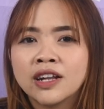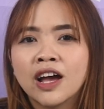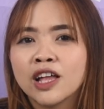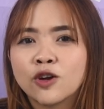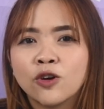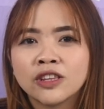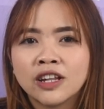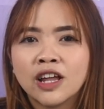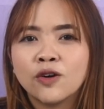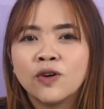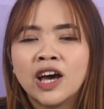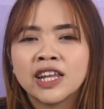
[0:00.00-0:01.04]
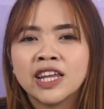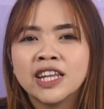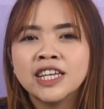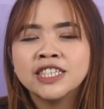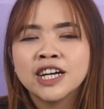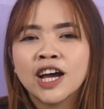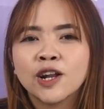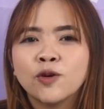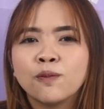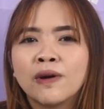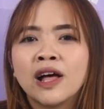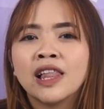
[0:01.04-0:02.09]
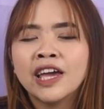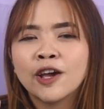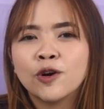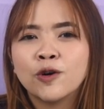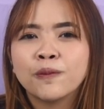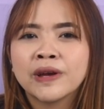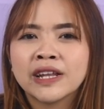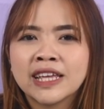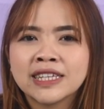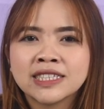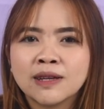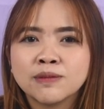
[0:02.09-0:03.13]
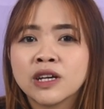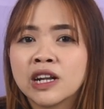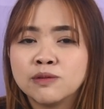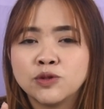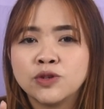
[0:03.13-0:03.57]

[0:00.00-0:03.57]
dengan konten aku hari ini, jangan lupa like, comment, and subscribe